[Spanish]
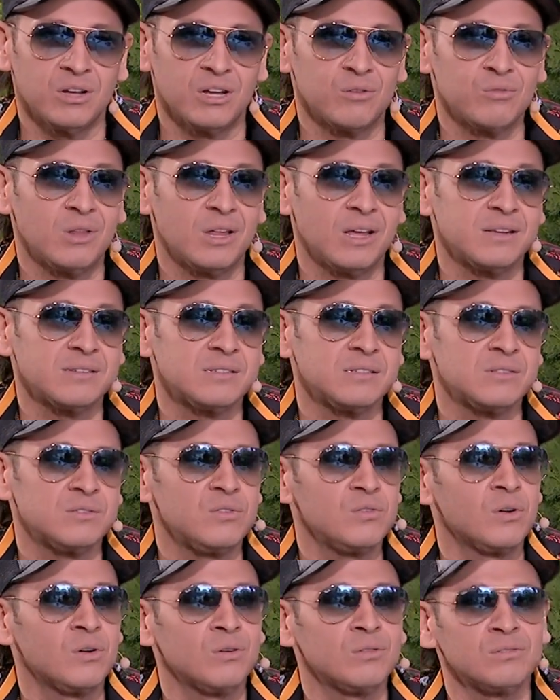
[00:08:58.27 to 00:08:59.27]
es una
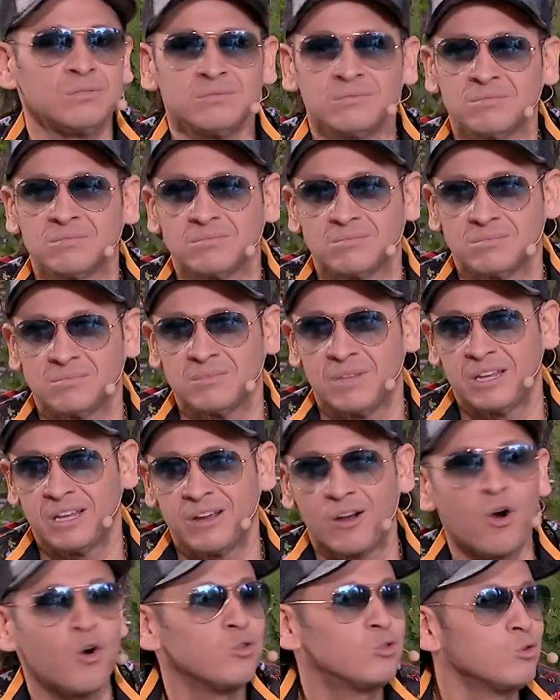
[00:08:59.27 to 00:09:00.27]
decisión eh,
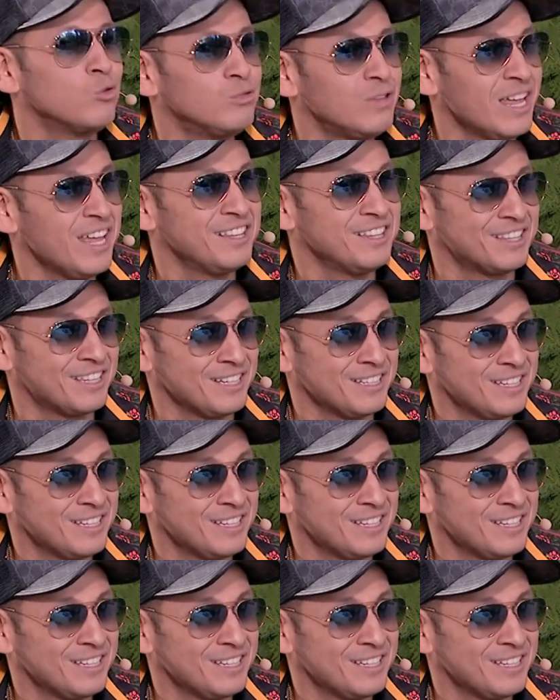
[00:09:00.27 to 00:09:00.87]
contundente.